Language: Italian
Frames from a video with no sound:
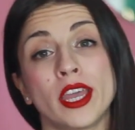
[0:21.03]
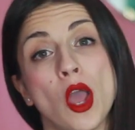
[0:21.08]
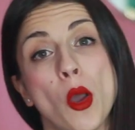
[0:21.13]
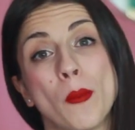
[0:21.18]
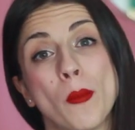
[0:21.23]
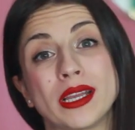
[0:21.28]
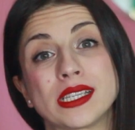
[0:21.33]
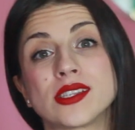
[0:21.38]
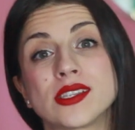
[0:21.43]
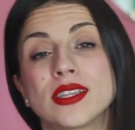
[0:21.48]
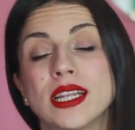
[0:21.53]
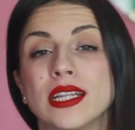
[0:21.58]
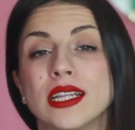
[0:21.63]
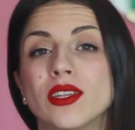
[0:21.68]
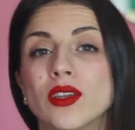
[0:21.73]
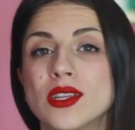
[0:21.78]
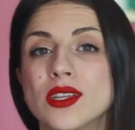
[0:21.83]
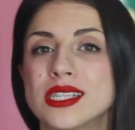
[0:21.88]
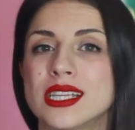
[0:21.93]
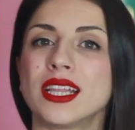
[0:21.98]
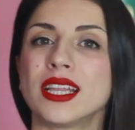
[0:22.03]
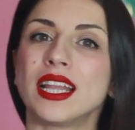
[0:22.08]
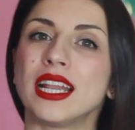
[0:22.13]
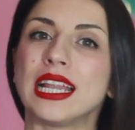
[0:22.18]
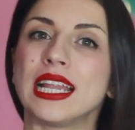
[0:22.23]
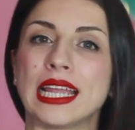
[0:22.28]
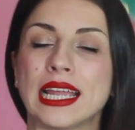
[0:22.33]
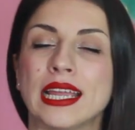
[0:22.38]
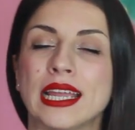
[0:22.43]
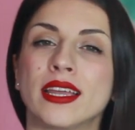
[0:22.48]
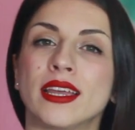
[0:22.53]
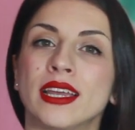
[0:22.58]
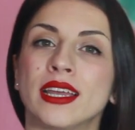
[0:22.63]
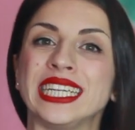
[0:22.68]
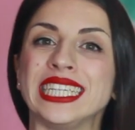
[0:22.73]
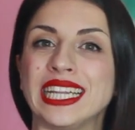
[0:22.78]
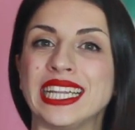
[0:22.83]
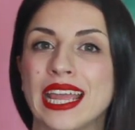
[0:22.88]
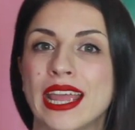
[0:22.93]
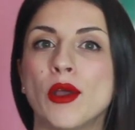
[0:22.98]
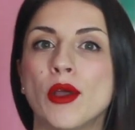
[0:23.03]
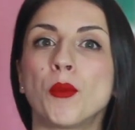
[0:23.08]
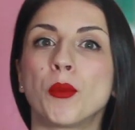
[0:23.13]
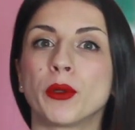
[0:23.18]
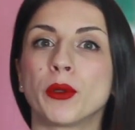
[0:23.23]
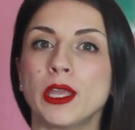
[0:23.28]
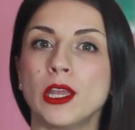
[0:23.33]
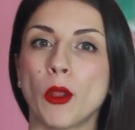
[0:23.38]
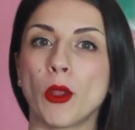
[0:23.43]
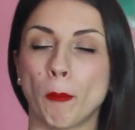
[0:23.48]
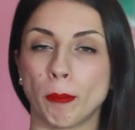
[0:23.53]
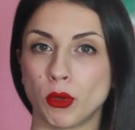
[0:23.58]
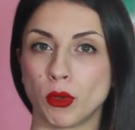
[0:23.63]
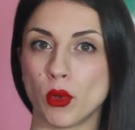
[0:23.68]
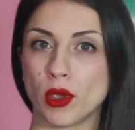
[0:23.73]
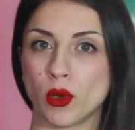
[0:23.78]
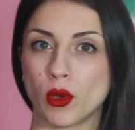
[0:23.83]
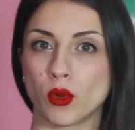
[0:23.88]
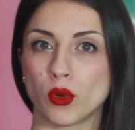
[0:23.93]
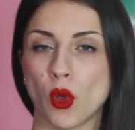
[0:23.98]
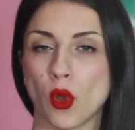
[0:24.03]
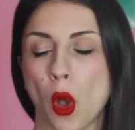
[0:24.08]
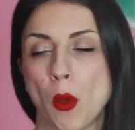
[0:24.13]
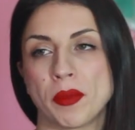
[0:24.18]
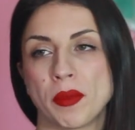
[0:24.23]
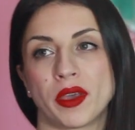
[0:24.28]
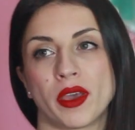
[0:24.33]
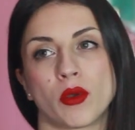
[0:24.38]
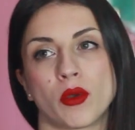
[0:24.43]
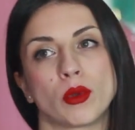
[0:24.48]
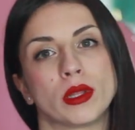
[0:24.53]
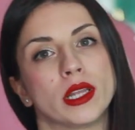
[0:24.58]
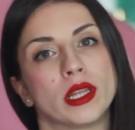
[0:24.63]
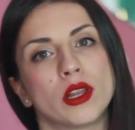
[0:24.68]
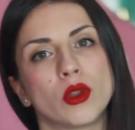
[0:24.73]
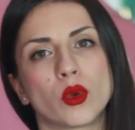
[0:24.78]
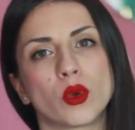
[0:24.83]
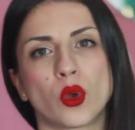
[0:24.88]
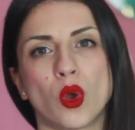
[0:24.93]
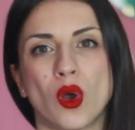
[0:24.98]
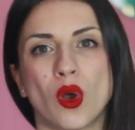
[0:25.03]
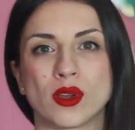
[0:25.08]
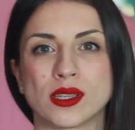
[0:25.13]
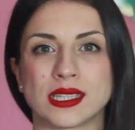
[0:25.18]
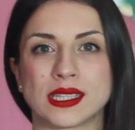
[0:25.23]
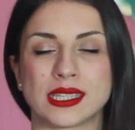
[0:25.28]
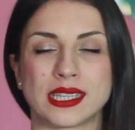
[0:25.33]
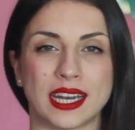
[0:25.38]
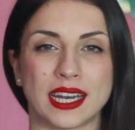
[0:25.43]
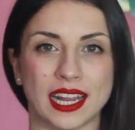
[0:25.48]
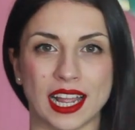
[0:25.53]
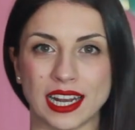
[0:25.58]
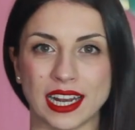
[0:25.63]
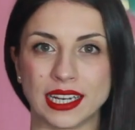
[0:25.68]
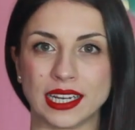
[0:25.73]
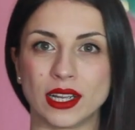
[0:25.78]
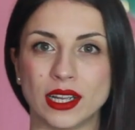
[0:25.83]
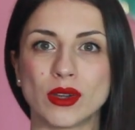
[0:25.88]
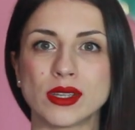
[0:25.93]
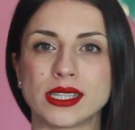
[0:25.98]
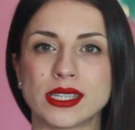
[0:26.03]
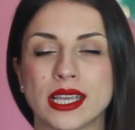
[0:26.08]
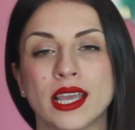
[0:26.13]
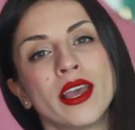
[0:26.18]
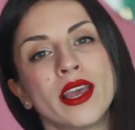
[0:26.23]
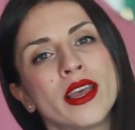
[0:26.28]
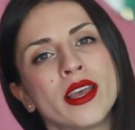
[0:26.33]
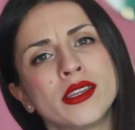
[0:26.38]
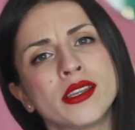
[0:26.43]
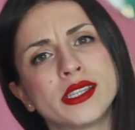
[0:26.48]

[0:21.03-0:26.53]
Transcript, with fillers: ho messo dentro sia delle eh, idee un pochino più economiche, quindi low cost, regalini così,